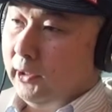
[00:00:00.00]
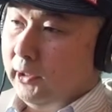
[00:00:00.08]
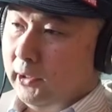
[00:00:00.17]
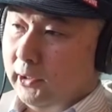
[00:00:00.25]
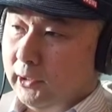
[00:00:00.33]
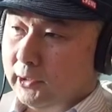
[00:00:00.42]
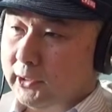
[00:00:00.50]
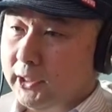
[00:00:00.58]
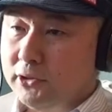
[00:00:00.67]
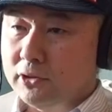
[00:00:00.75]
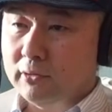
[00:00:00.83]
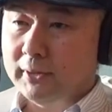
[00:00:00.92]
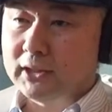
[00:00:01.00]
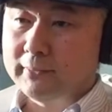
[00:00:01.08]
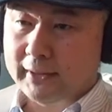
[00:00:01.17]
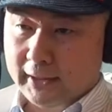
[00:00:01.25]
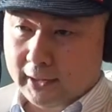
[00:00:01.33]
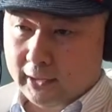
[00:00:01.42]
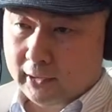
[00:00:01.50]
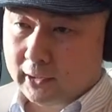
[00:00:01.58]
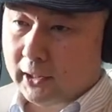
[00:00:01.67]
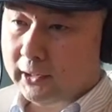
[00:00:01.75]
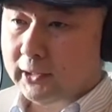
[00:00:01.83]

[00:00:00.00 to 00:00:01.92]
えー、先週末までか